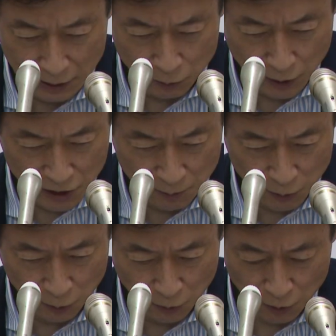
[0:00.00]
この足
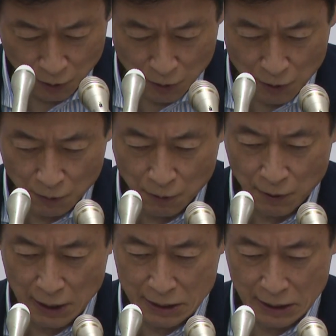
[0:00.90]
元の
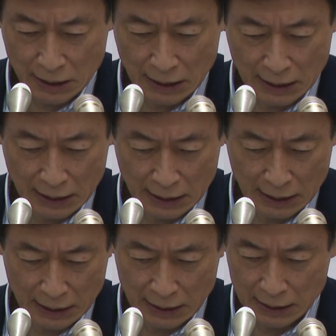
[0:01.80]
感染
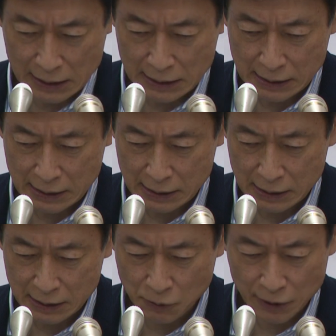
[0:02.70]
が
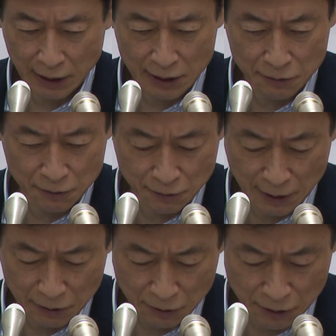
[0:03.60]
非常に高い水準
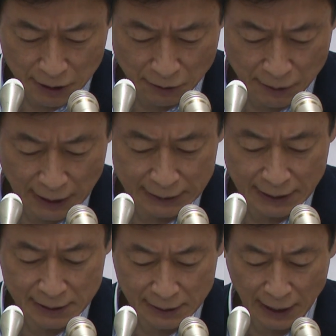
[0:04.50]
で推移している中
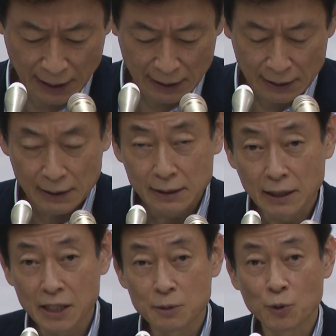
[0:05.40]
でですね、
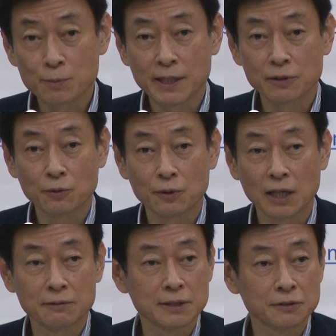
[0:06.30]
大規模イベントを
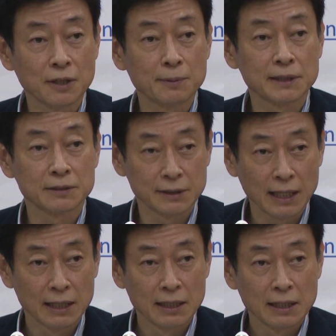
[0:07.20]
緩和すればです
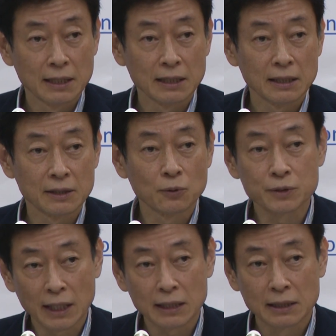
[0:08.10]
ね、
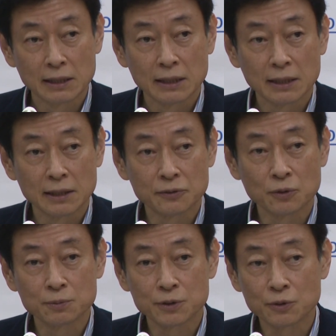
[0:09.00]
当然、
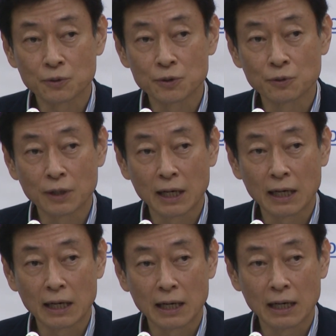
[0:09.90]
その分人の移動
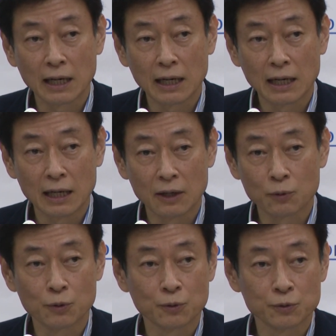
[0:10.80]
が
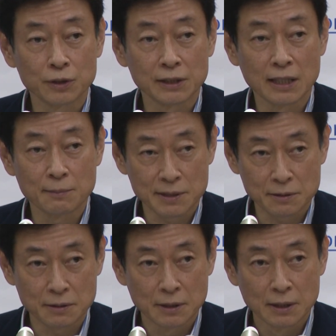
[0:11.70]
起こることになります。